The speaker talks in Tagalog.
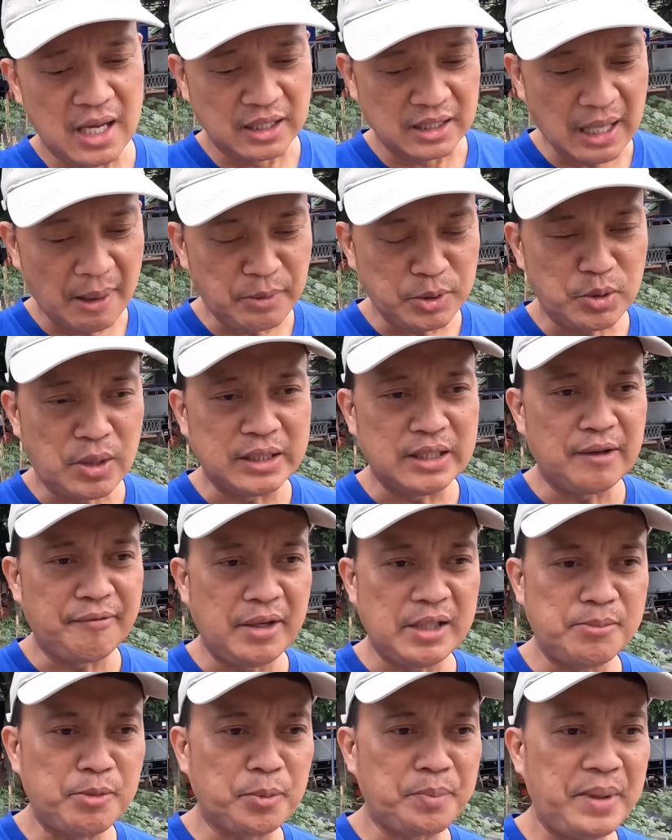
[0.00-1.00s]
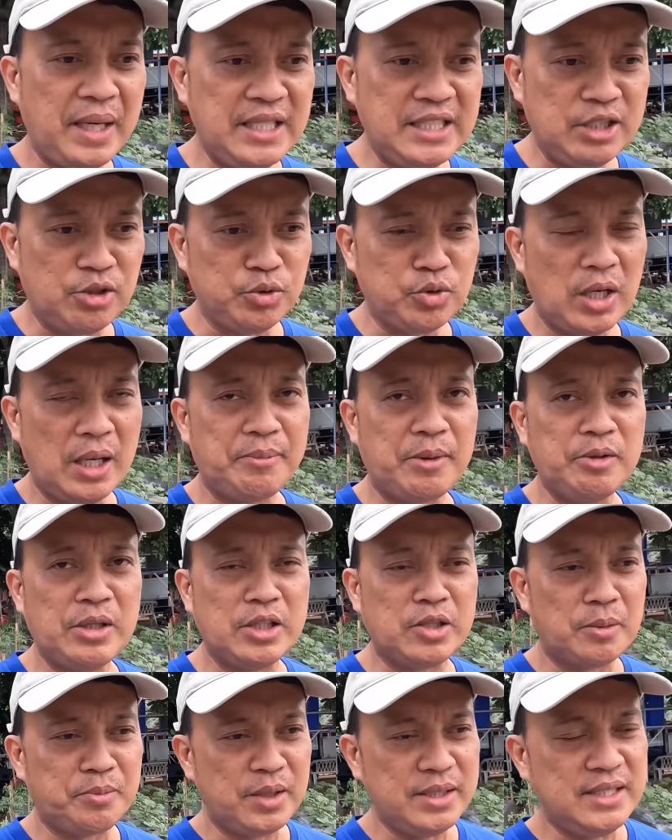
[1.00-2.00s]
Tapos yung ating Facebook page, yung July
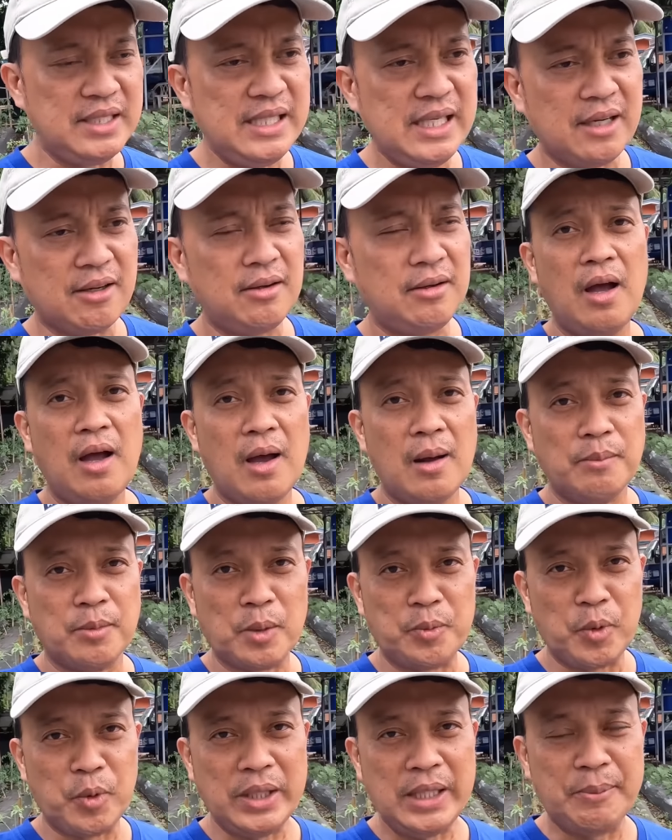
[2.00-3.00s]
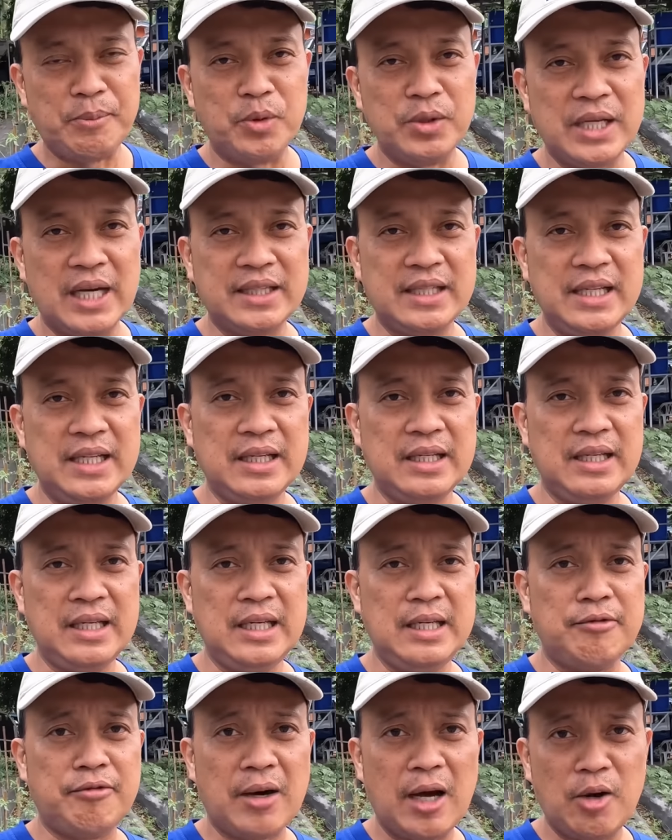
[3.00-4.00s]
Paunil 2.0, po pwede po
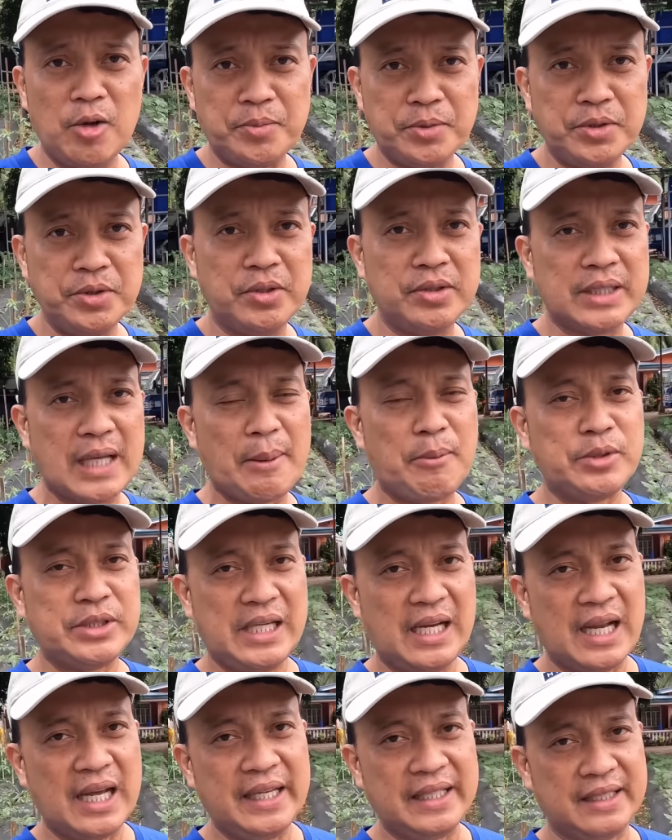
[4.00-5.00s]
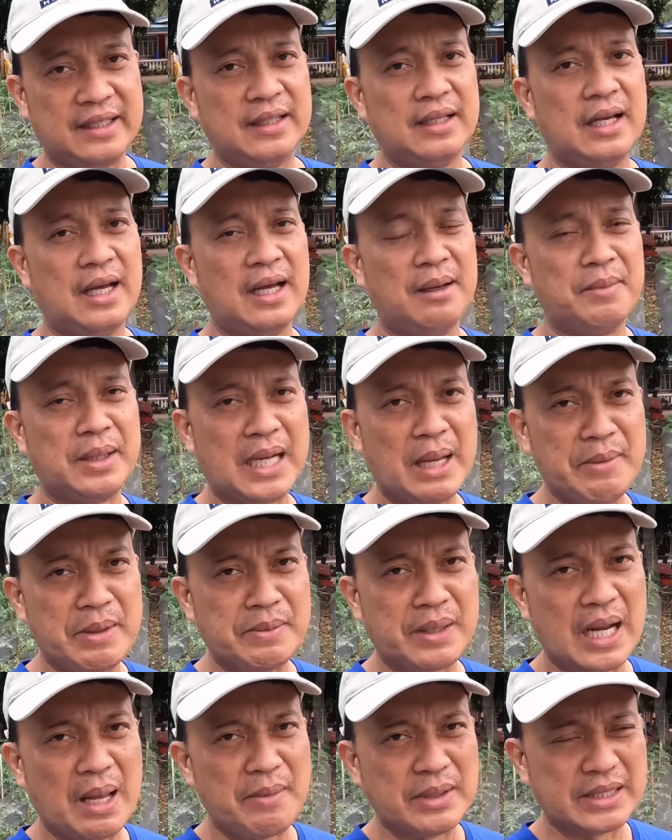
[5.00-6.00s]
nating i-follow po yun tapos i-like. Uh, maraming
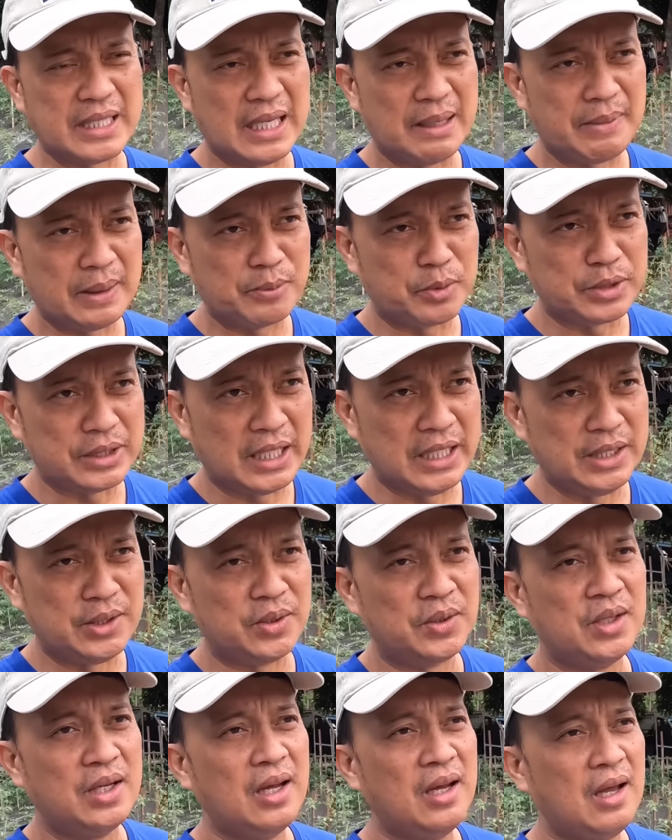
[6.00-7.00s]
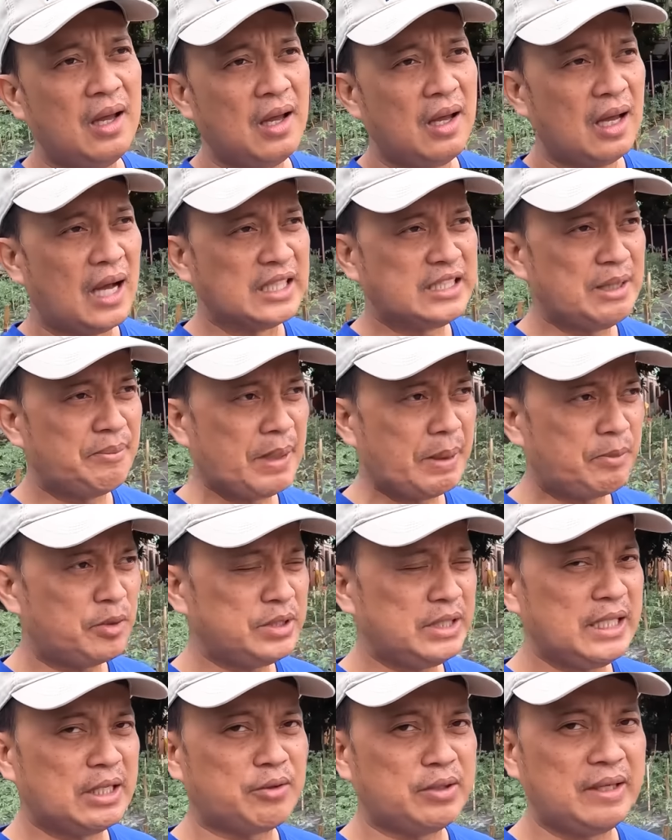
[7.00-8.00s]
maraming salamat po sa inyo. At siyempre po,
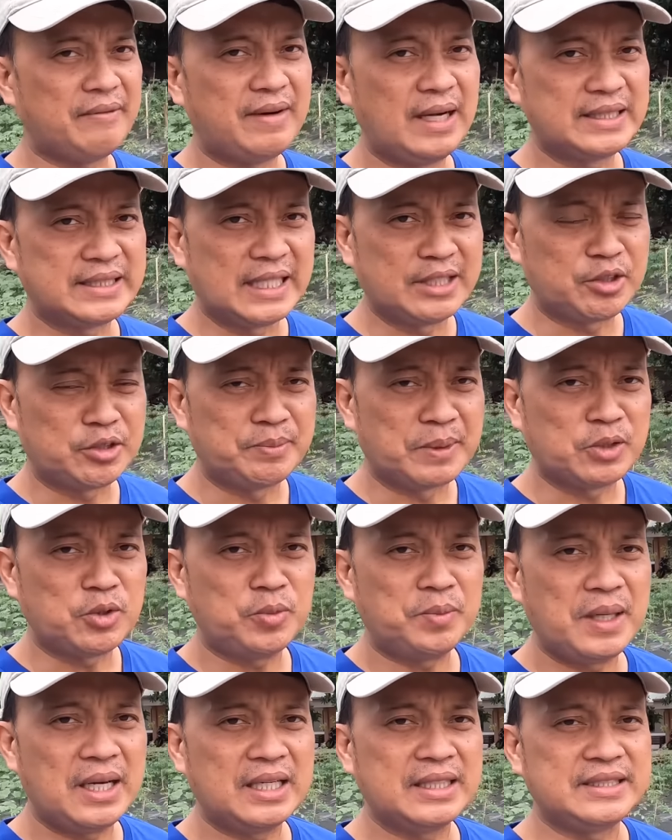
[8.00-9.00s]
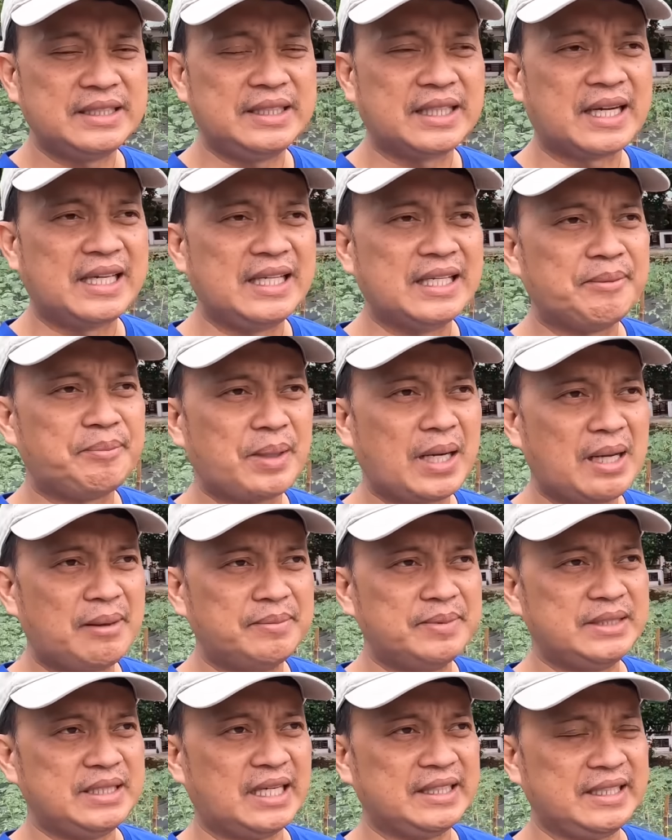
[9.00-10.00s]
sina Kuya Bala Santos Matubang, sina Kalinga Prab,
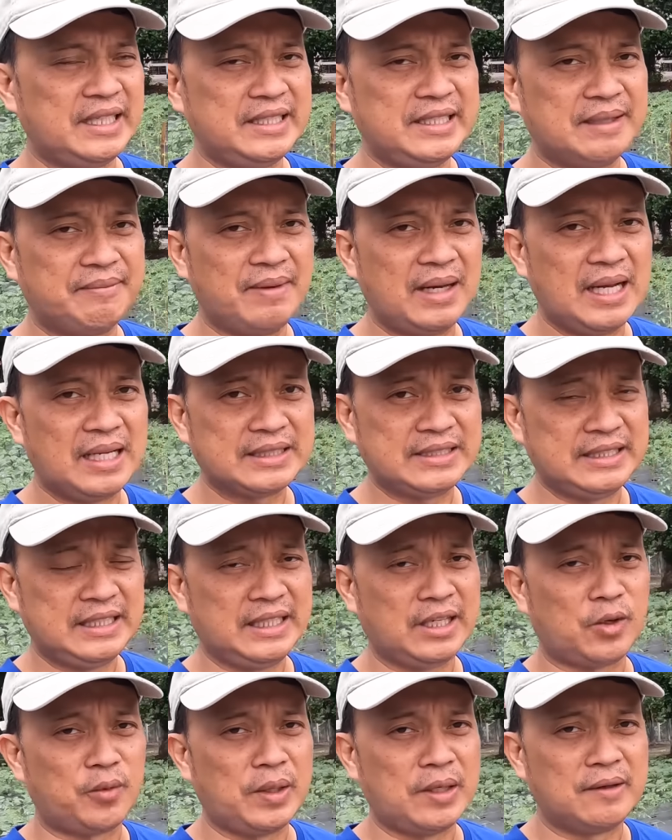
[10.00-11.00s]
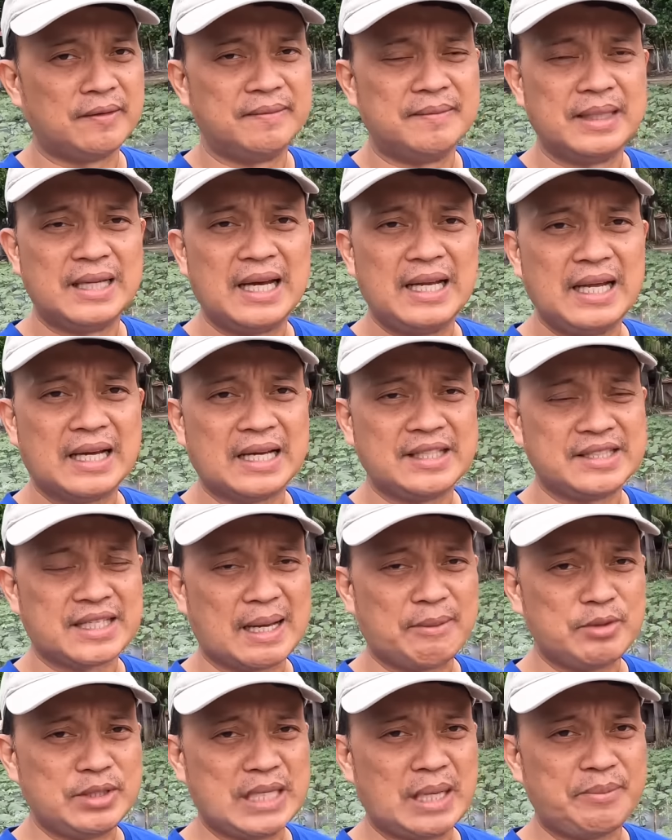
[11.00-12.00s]
si Ate Edna Vlog, si Roel of Malalag, at si
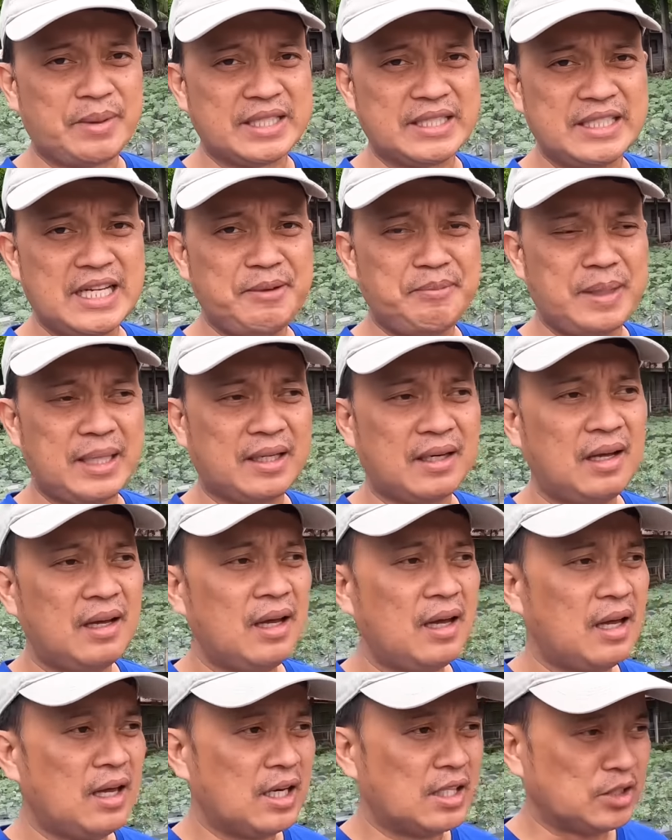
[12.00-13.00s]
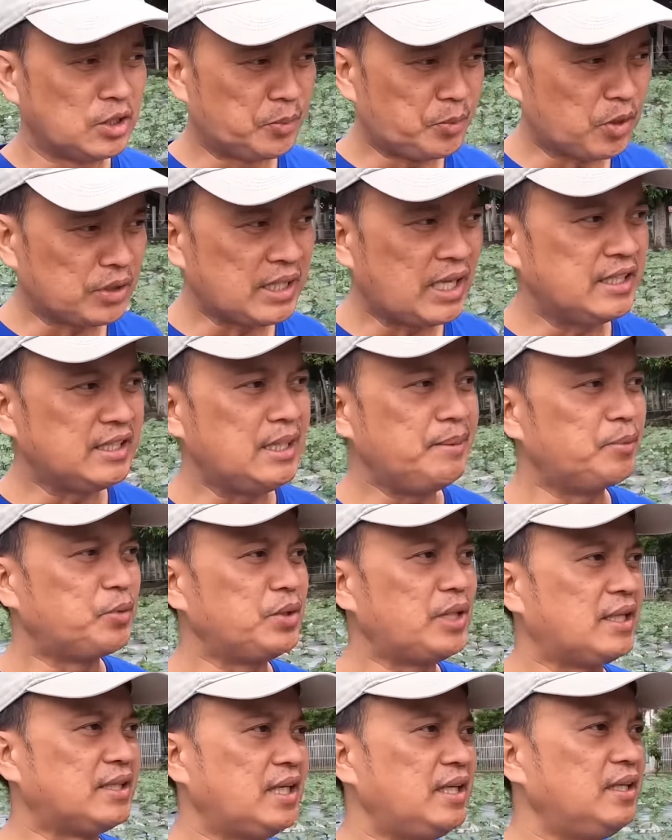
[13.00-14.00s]
po Japper Sniper. Suportahan din po
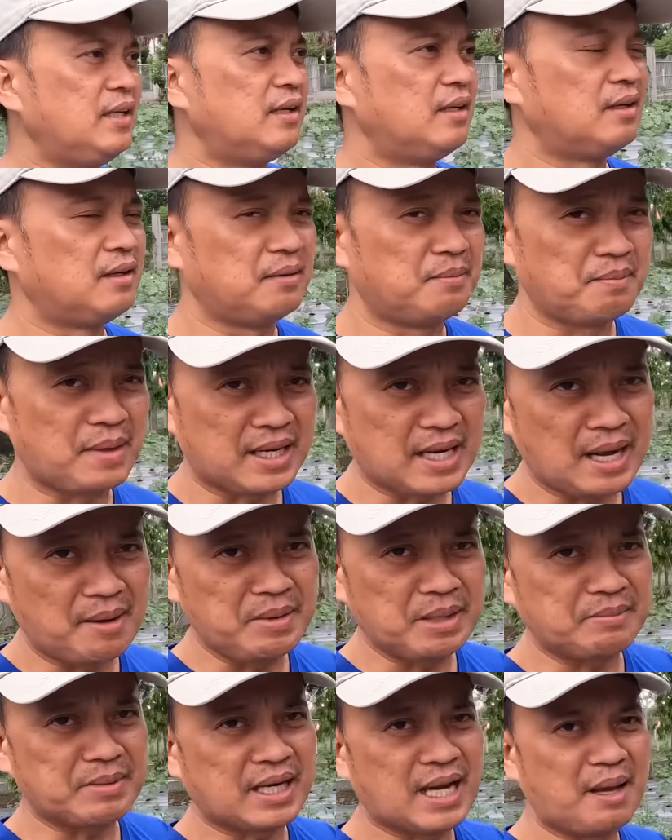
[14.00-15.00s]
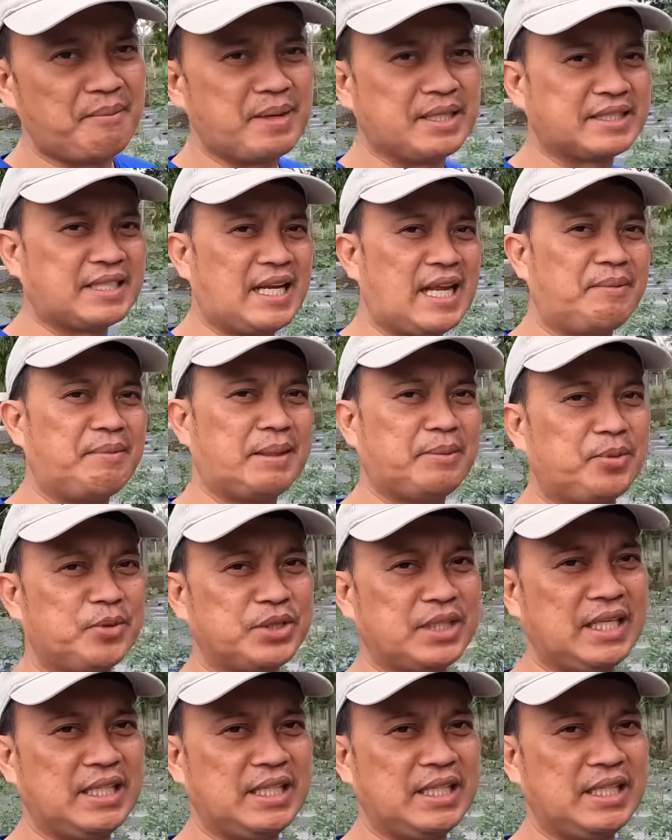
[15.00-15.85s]
natin. Maraming maraming salamat po sa